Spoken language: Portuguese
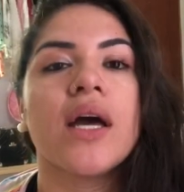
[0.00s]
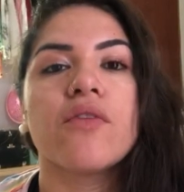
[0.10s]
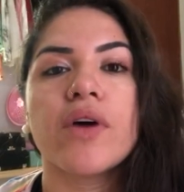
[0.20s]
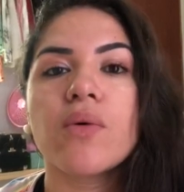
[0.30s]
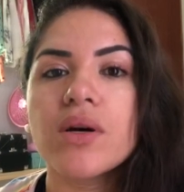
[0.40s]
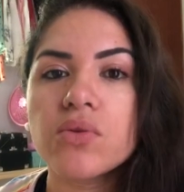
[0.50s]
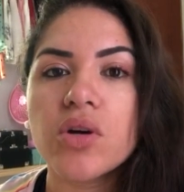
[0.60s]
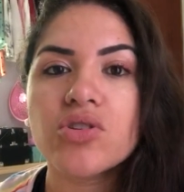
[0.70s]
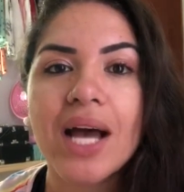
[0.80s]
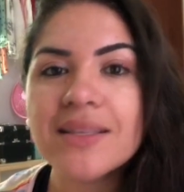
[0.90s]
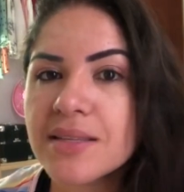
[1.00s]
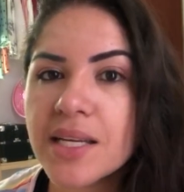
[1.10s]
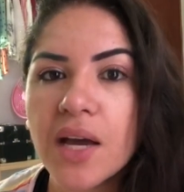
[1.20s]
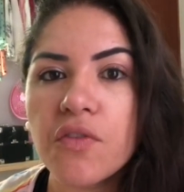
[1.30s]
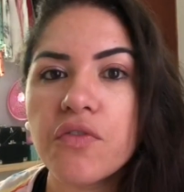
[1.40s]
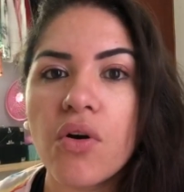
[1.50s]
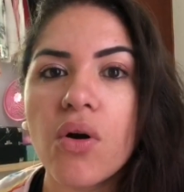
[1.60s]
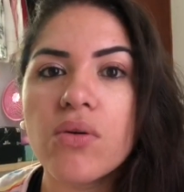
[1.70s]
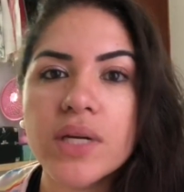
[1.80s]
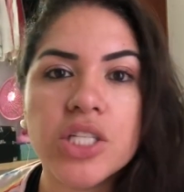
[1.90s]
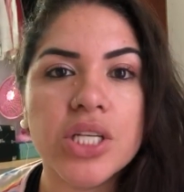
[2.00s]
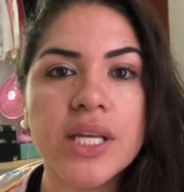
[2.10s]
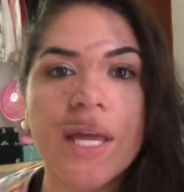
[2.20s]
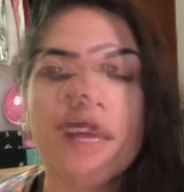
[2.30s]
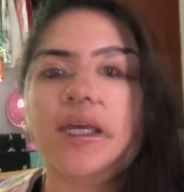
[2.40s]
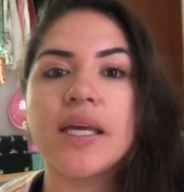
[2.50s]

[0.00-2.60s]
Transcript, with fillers: foi quando eu já desliguei o fogo e tirei.